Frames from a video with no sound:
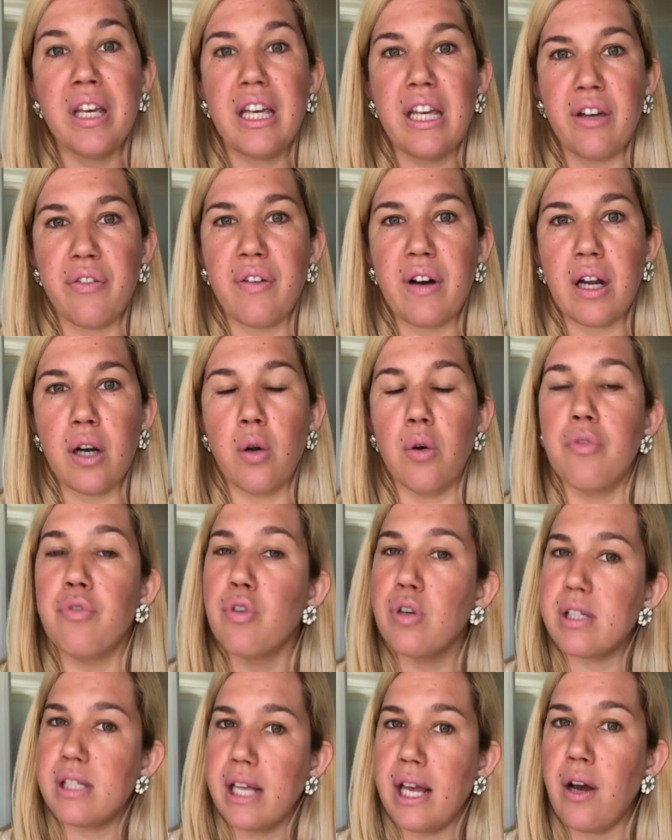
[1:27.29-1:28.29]
e falou:
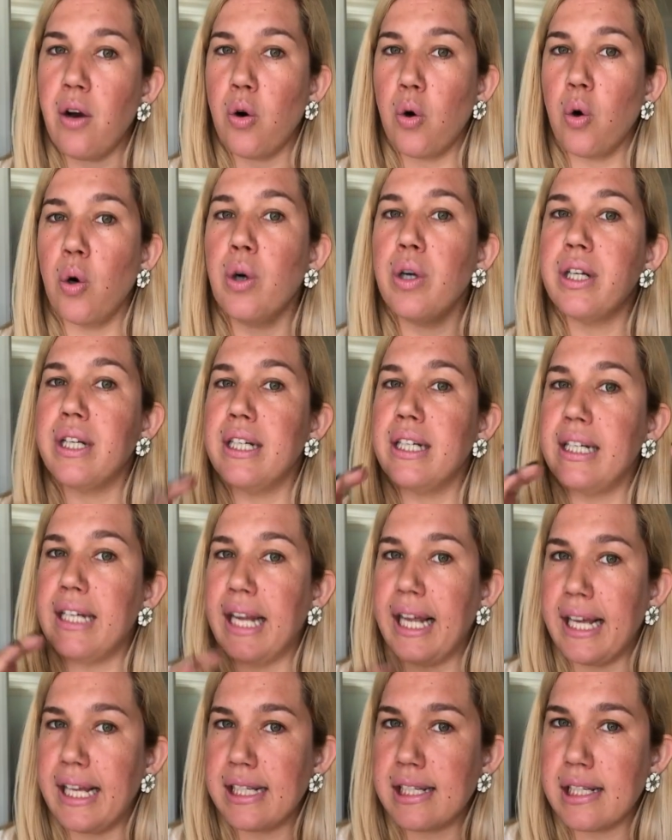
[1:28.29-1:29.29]
"Você errou
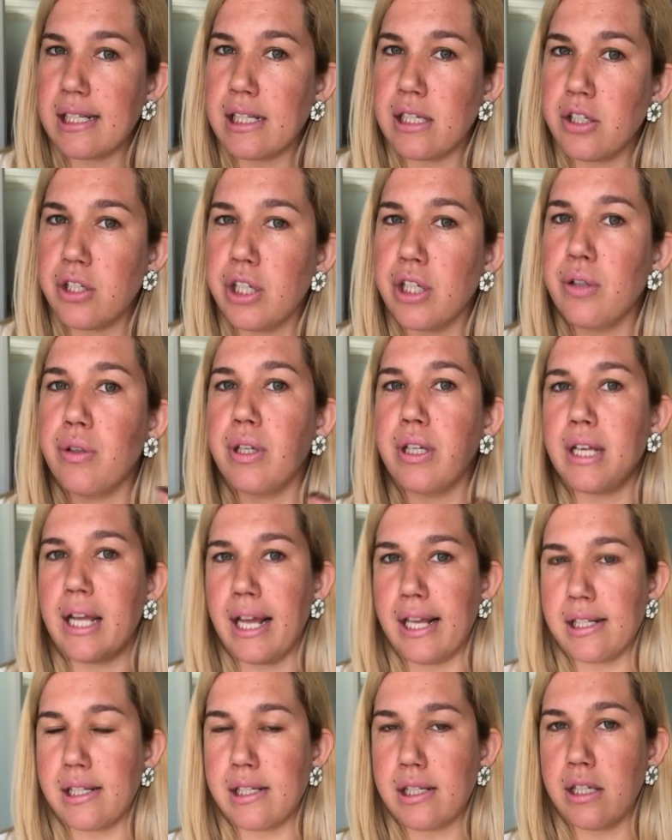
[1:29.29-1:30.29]
nesse sentido e
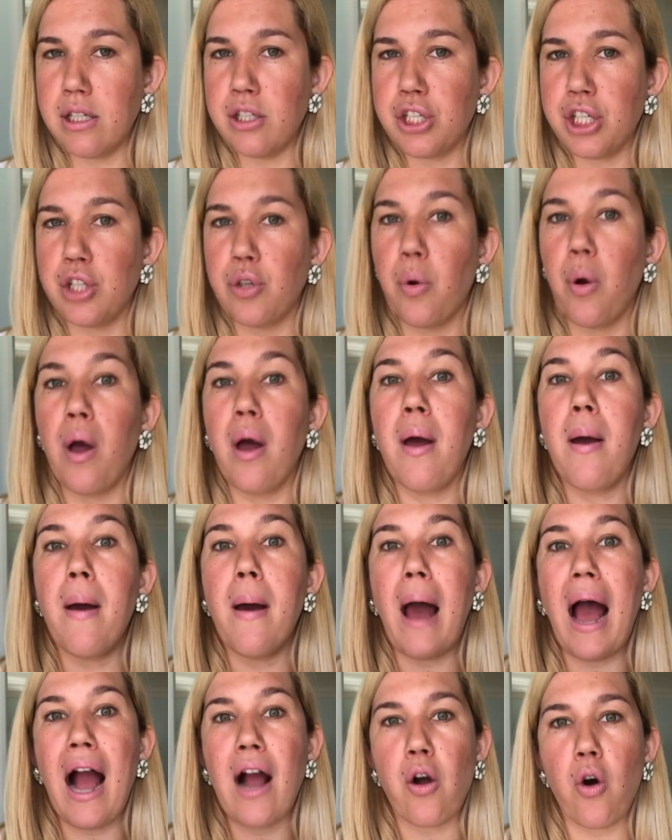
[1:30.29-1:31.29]
nesse sentido"
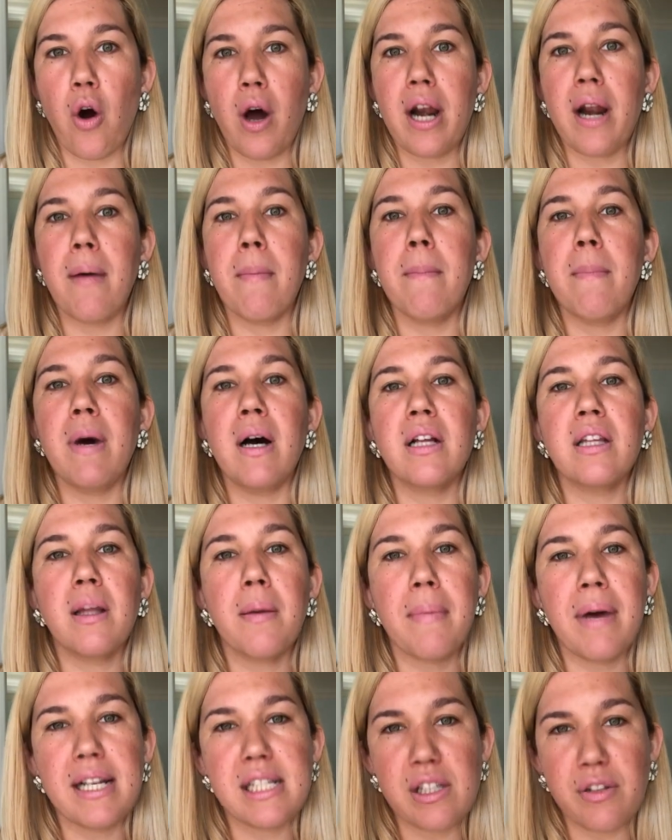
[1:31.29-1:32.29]
Agora manda
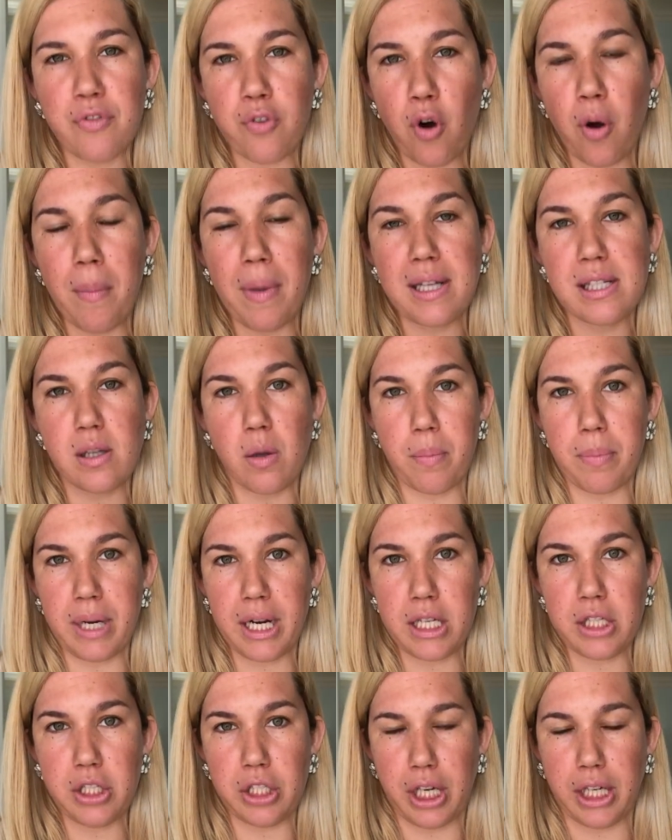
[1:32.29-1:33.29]
mais informação
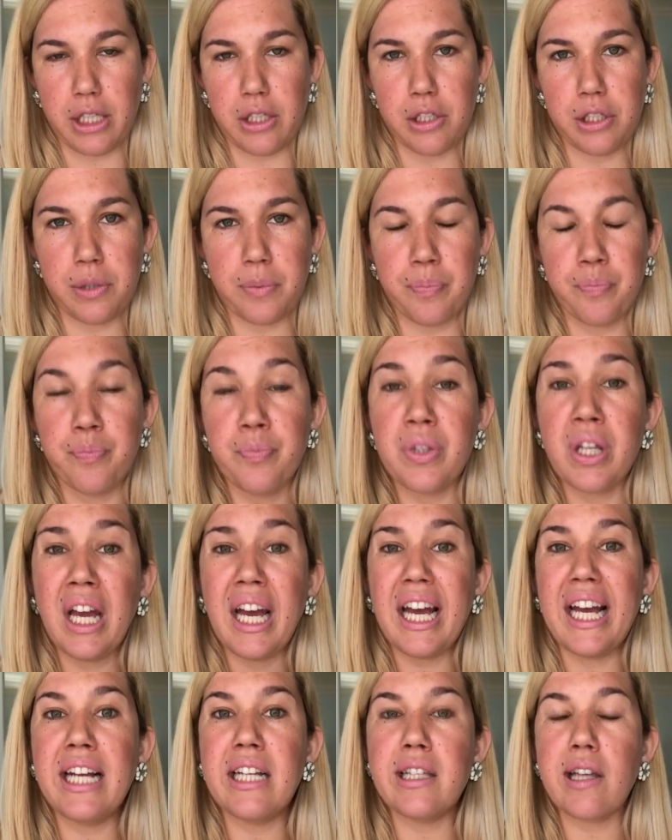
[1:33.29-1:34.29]
pra gente.
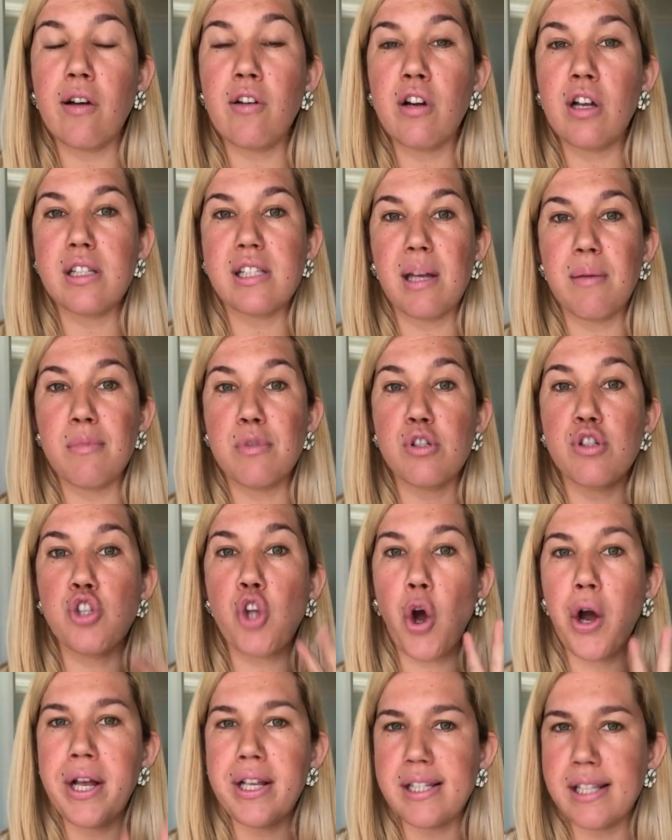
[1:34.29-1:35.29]
Então nós temos
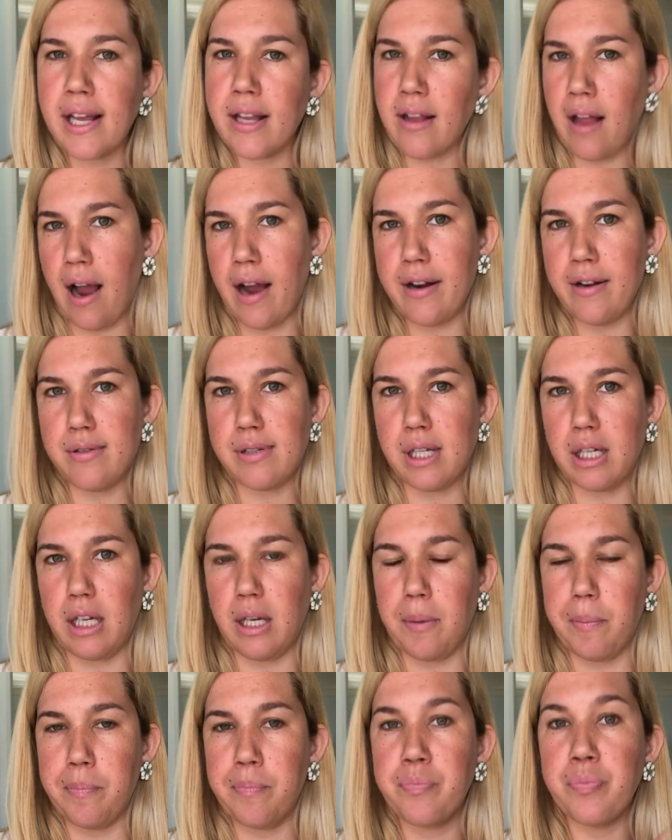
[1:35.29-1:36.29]
dois cenários
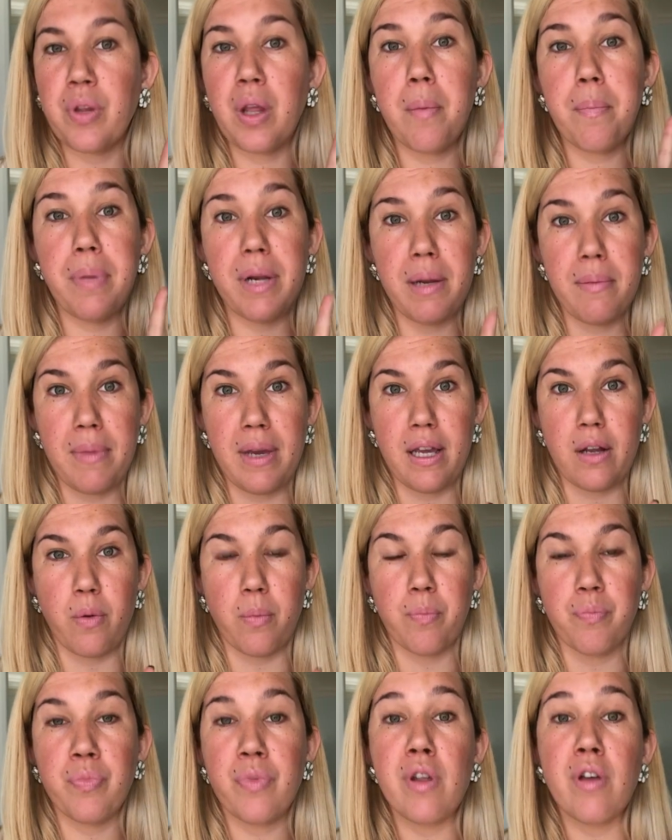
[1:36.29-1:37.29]
aqui. Primeiro,
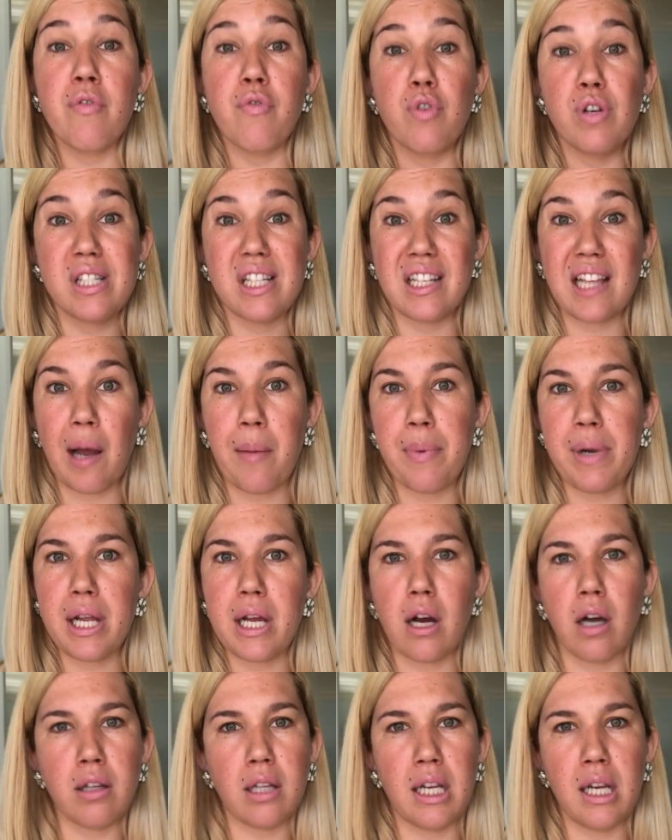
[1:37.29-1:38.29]
você está
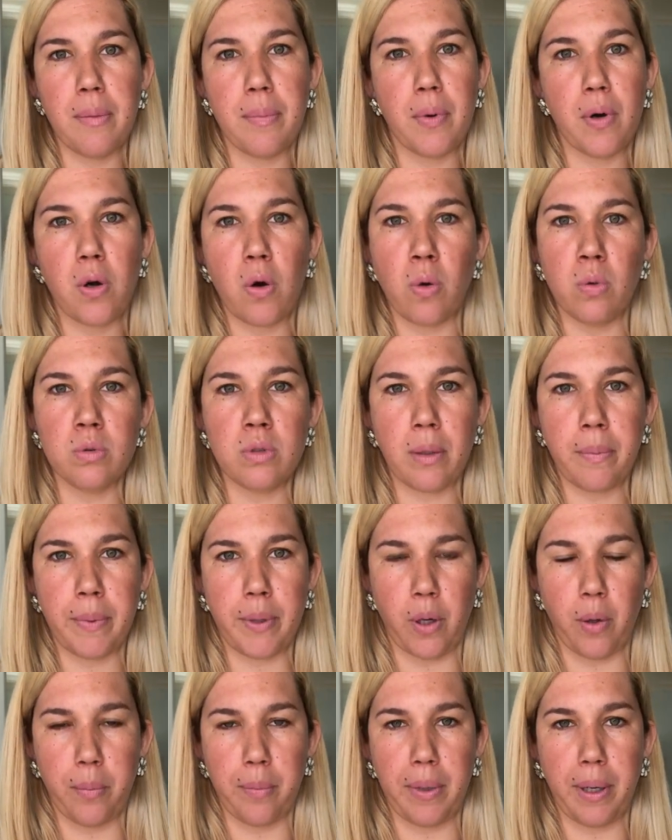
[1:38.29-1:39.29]
aplicando ali por conta
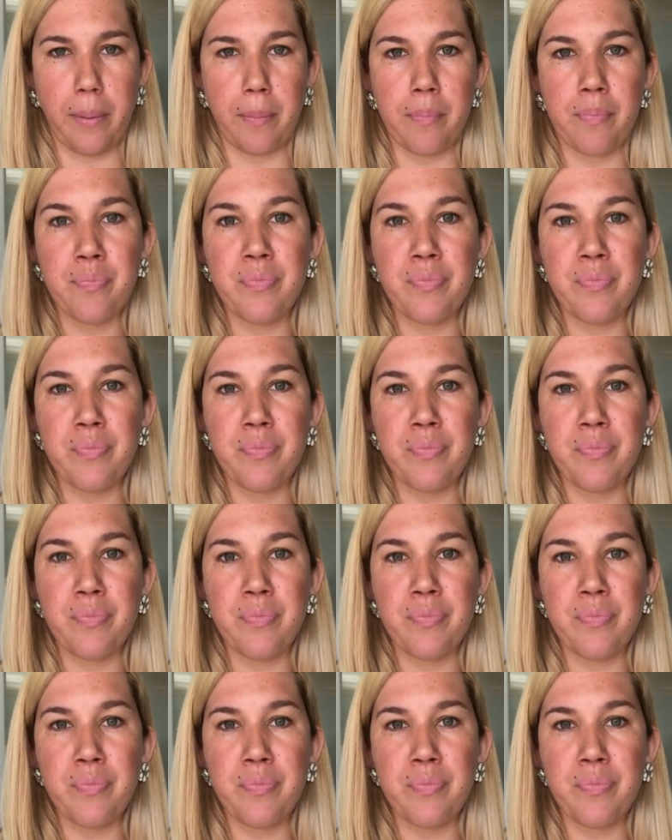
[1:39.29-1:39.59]
própria.